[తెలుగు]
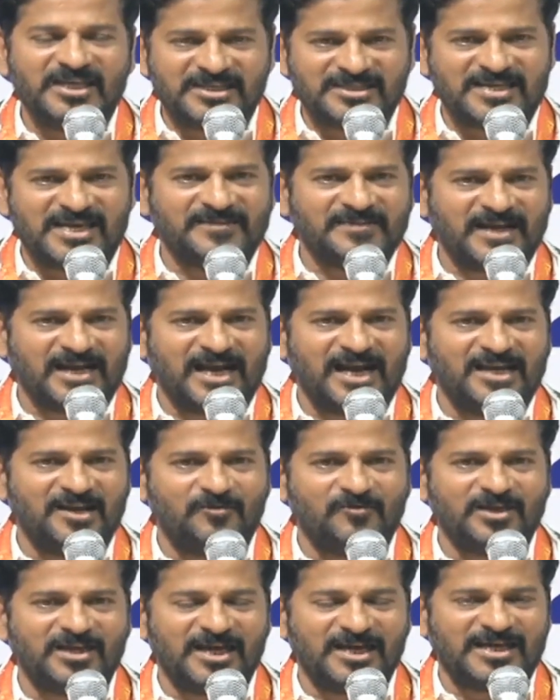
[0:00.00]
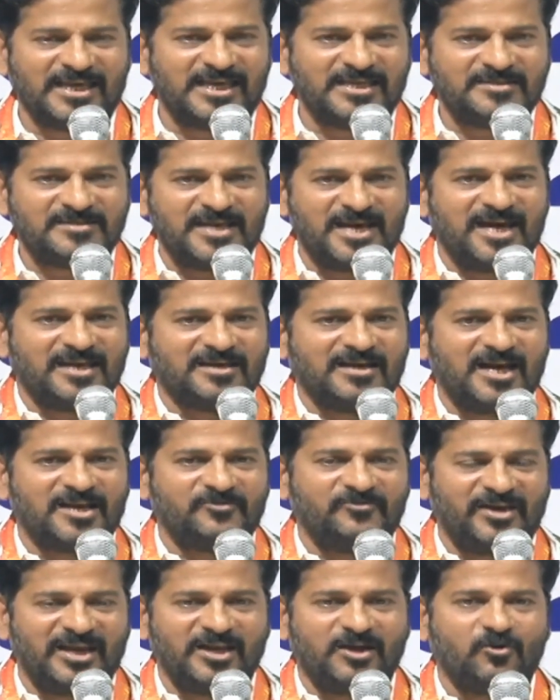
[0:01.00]
నీ సంతకాల వల్ల కేసీఆర్
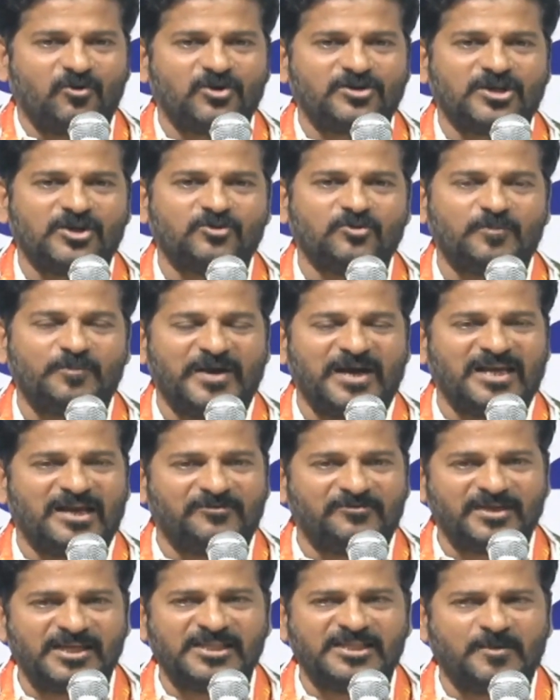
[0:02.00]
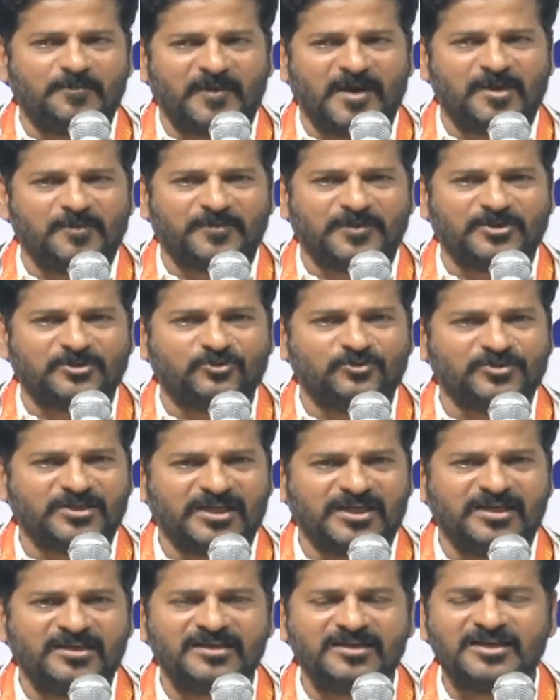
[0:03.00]
గారు వేల కోట్ల రూపాయల అవినీతికి
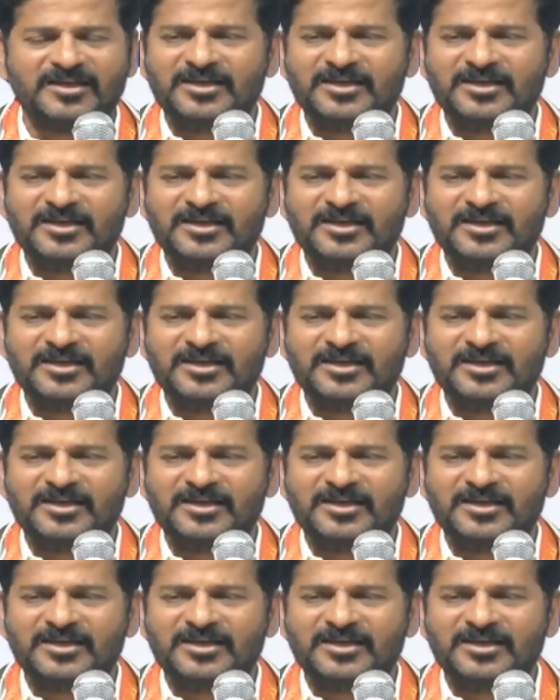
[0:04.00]
పాల్పడుతుంటే